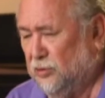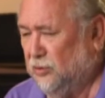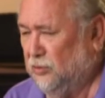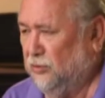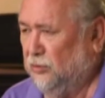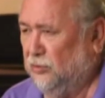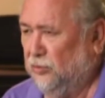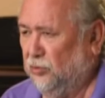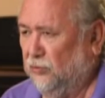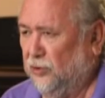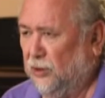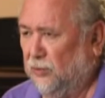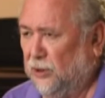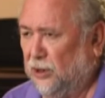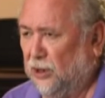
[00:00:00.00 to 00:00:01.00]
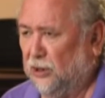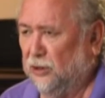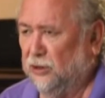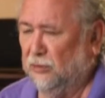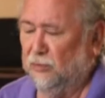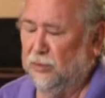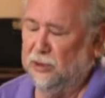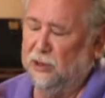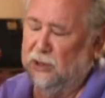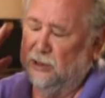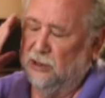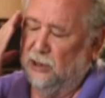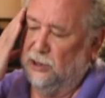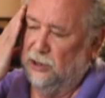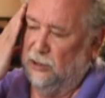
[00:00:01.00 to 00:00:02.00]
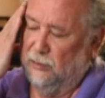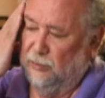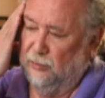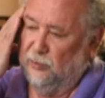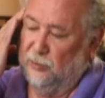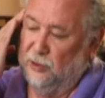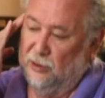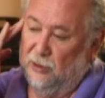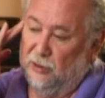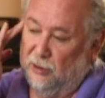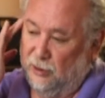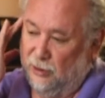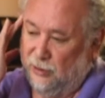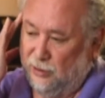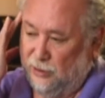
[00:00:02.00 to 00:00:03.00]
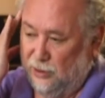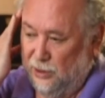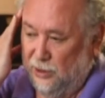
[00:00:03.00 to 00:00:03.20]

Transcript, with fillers: ну, то время так это было, значит. А,